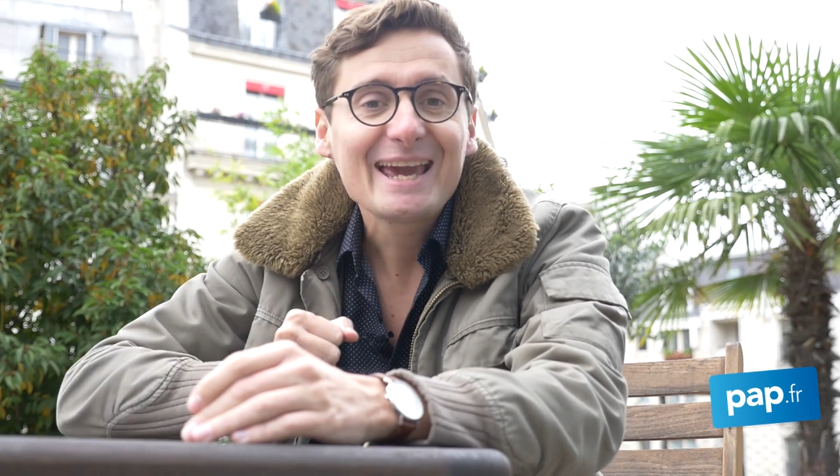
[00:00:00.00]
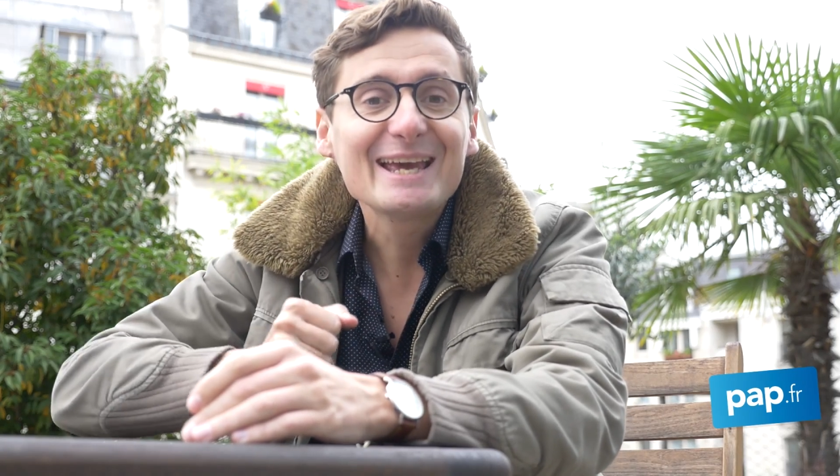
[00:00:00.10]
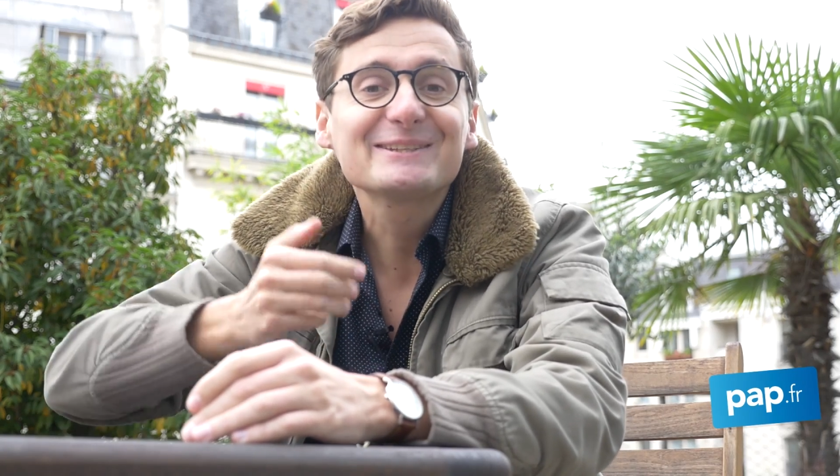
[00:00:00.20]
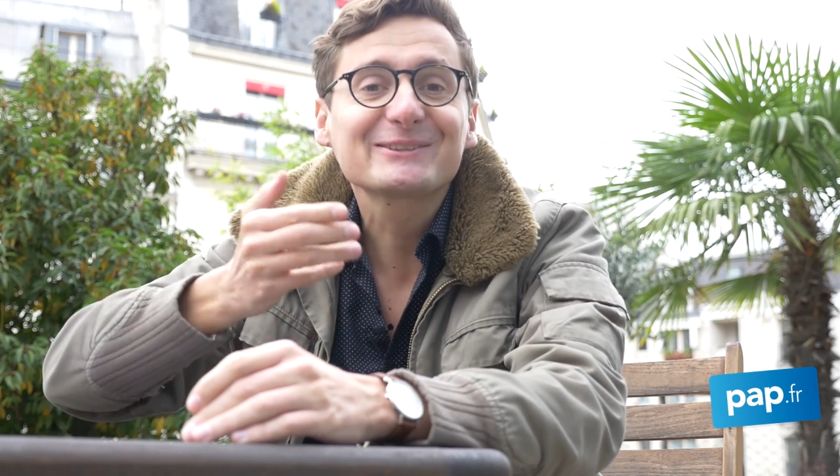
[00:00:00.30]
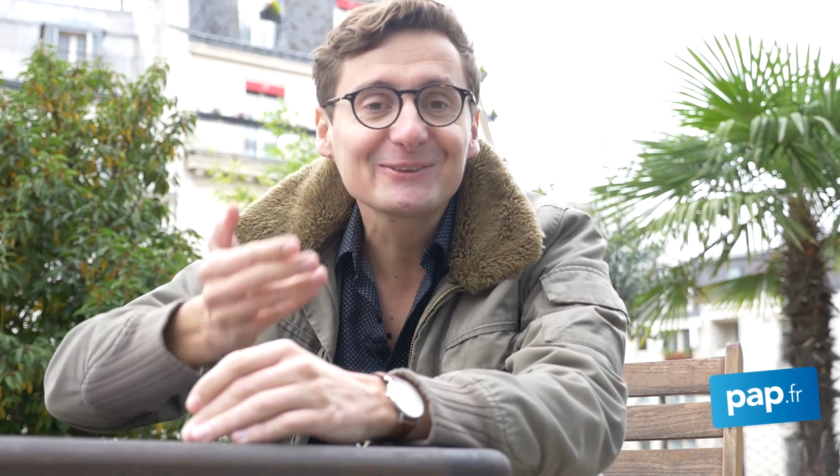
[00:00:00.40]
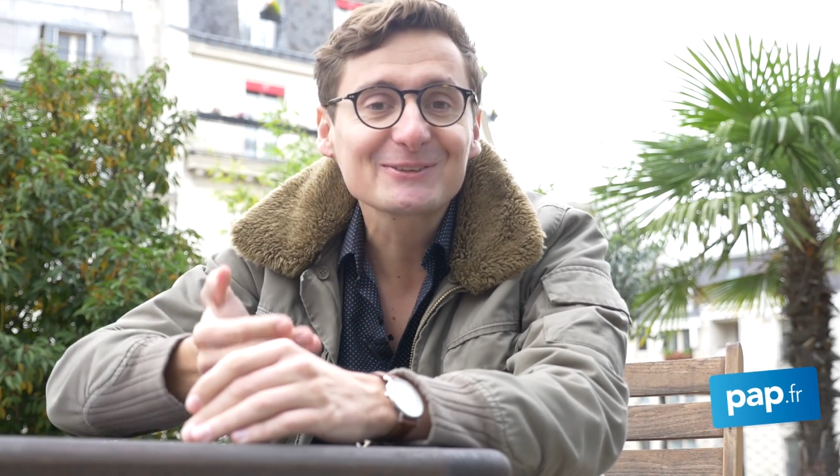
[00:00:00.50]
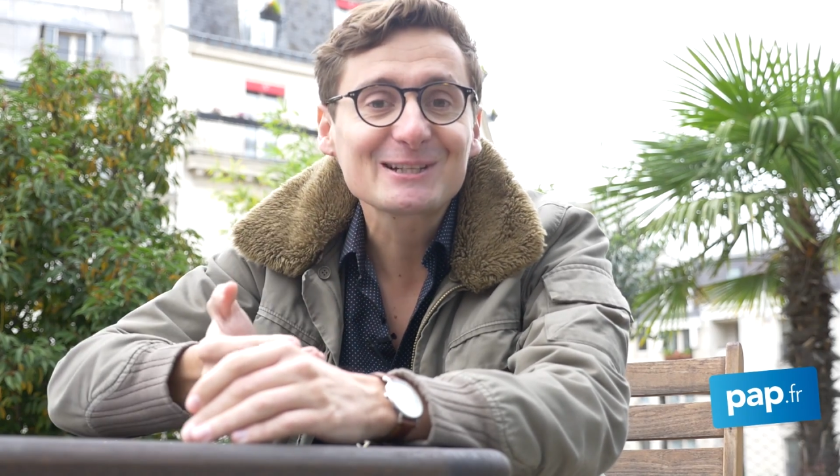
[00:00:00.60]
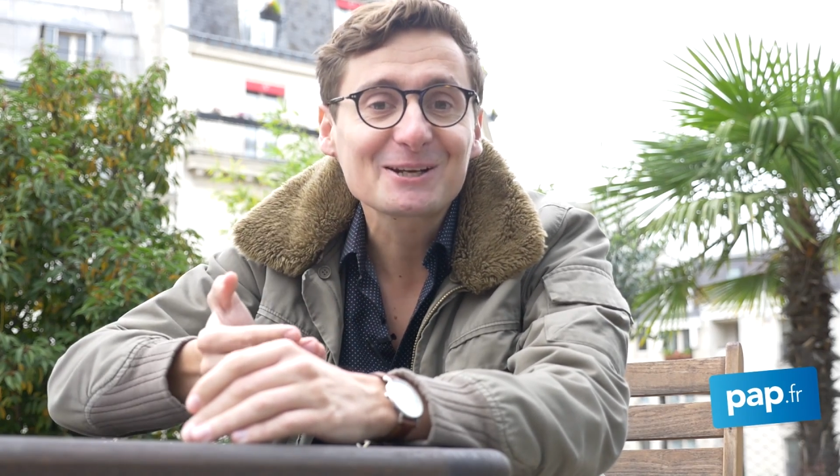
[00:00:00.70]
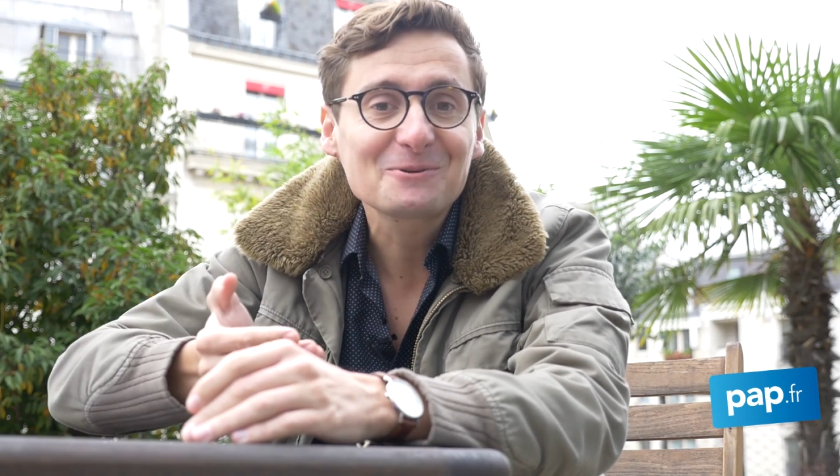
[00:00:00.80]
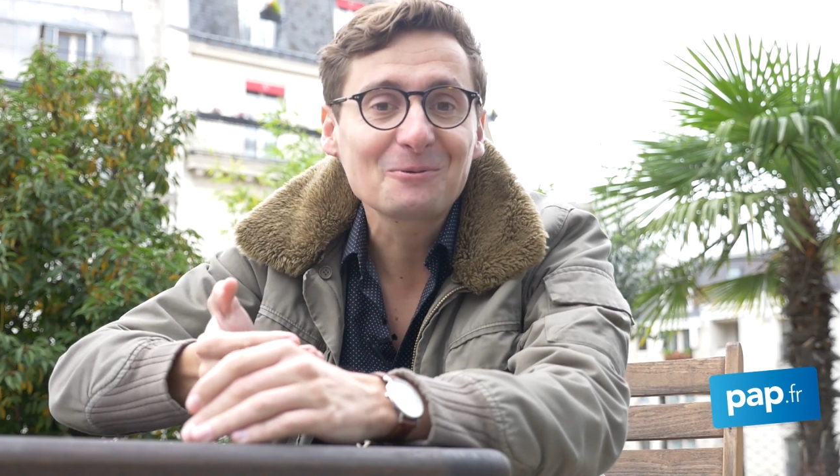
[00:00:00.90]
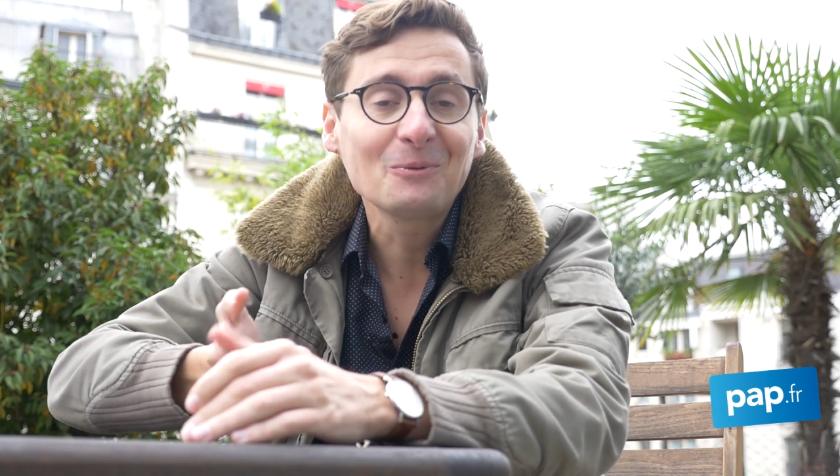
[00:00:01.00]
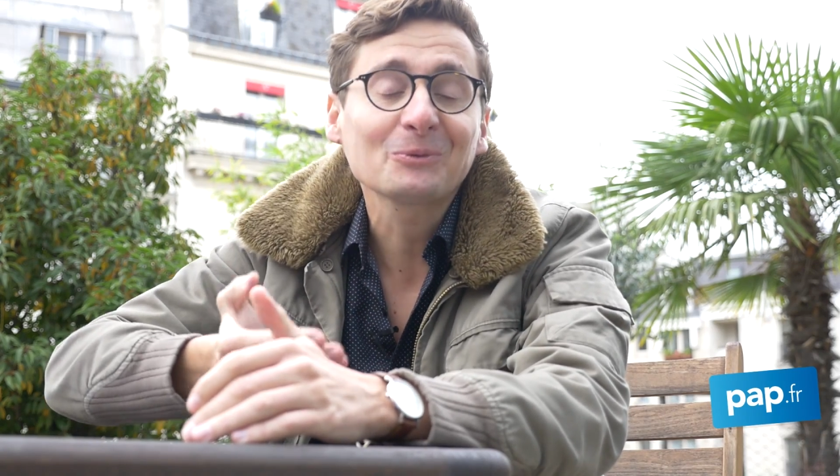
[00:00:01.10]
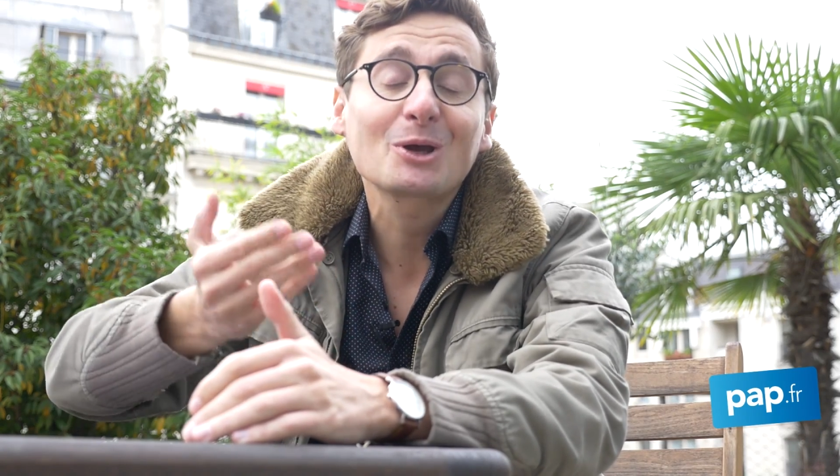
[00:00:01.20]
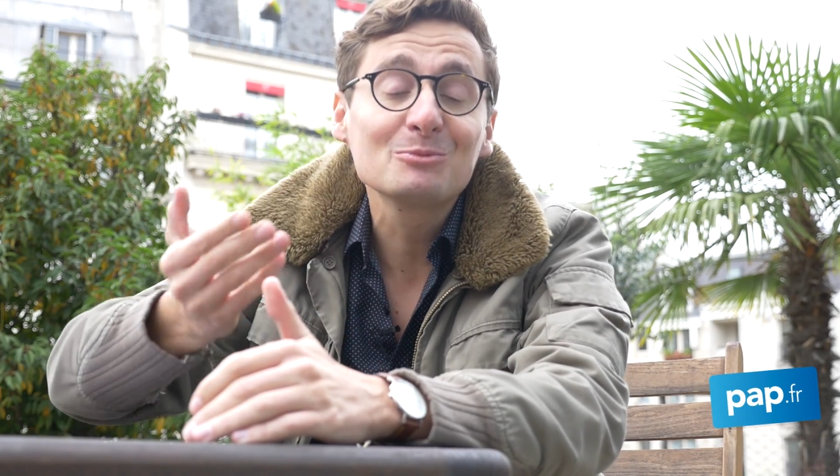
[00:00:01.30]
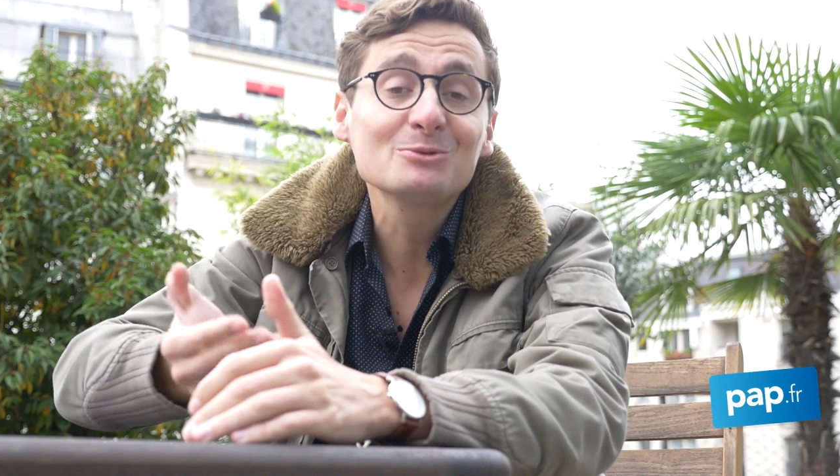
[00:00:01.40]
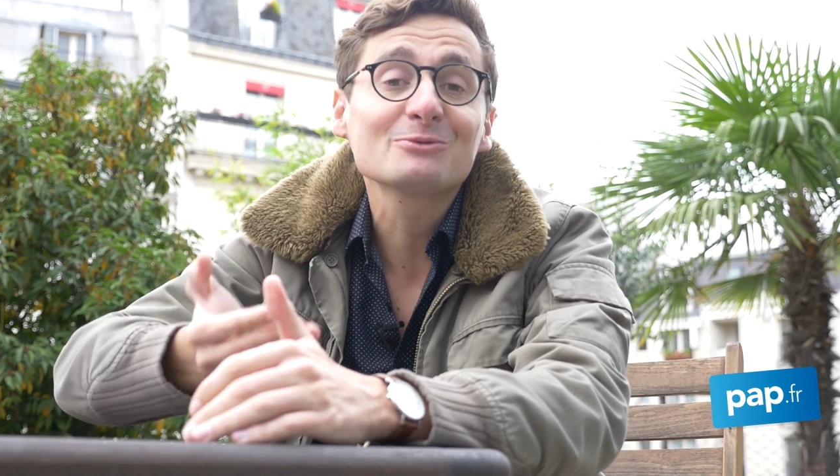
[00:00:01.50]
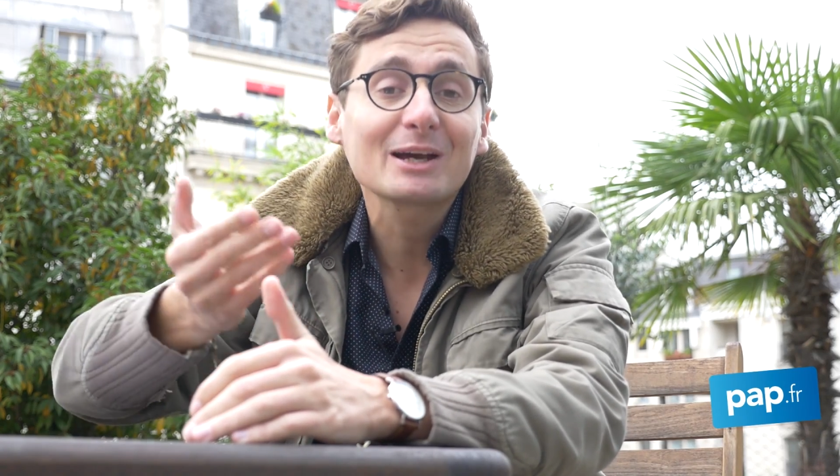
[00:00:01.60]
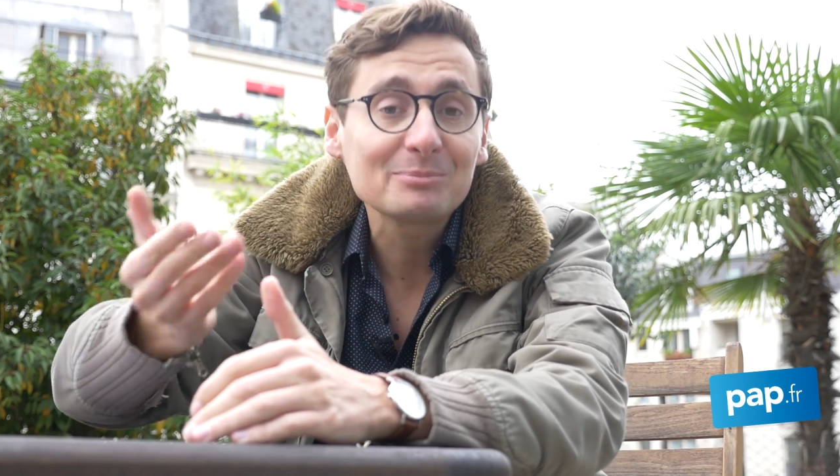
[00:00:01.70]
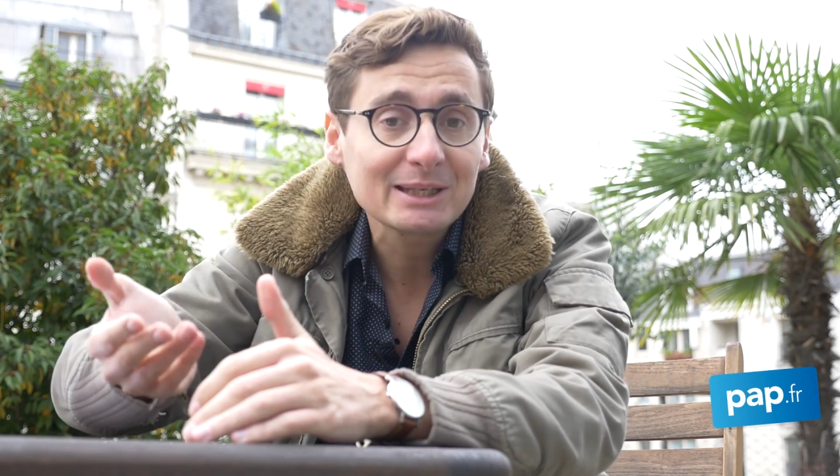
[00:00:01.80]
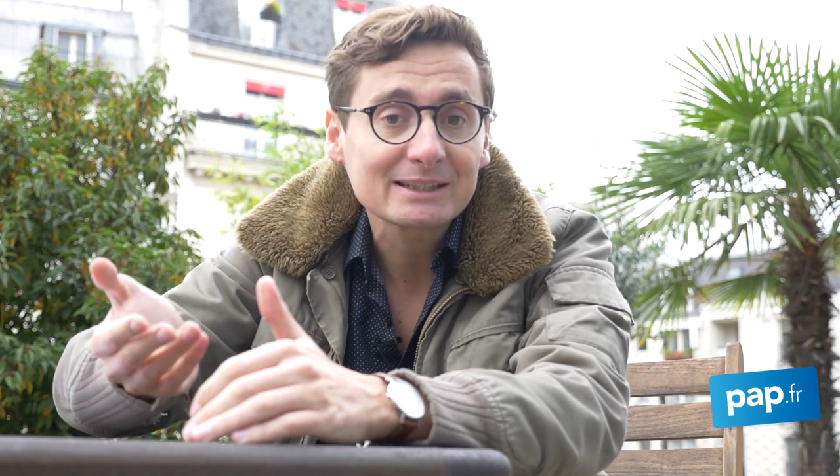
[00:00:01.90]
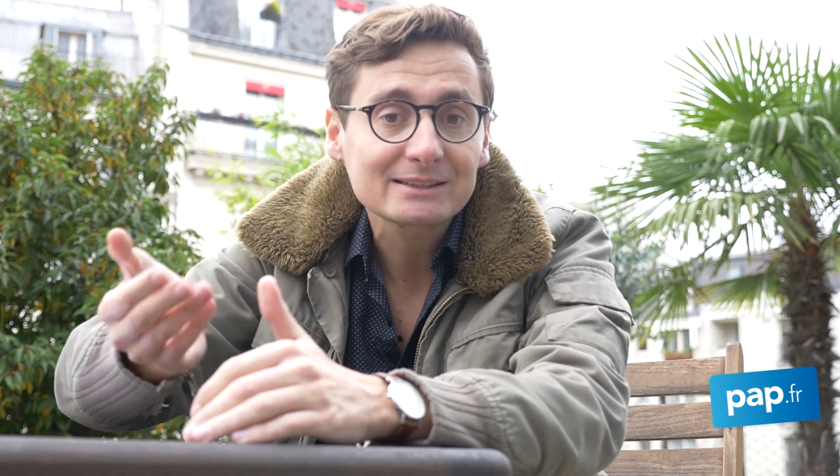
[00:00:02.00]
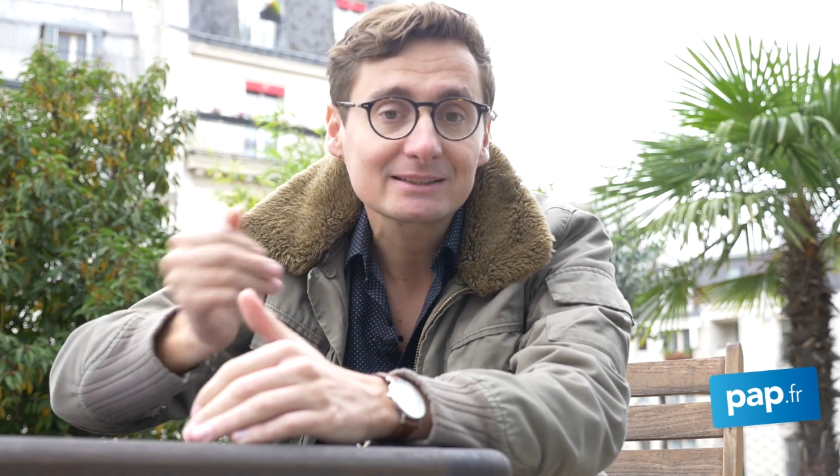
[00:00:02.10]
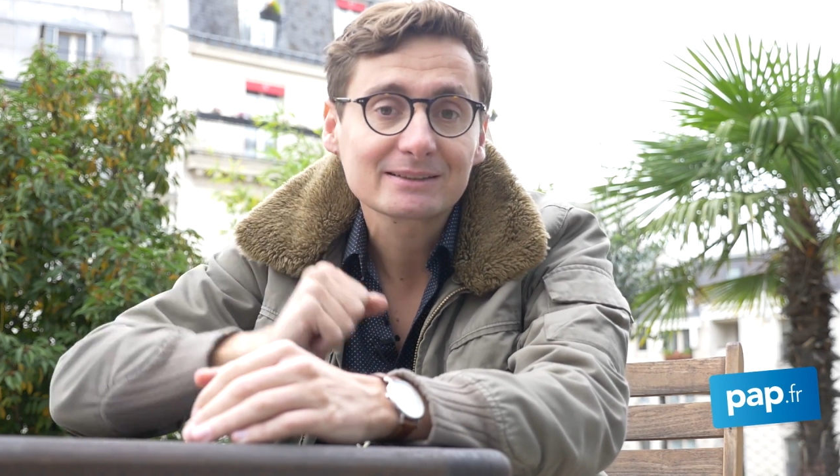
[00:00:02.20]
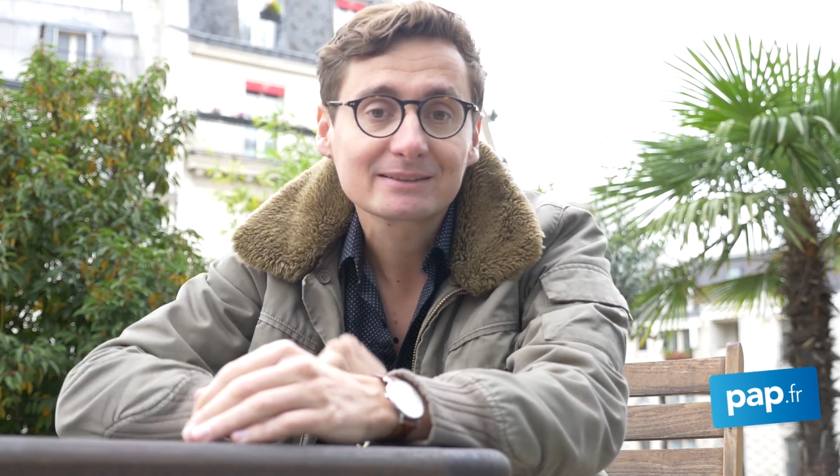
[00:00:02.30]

Est-ce que je la compte comme une vraie pièce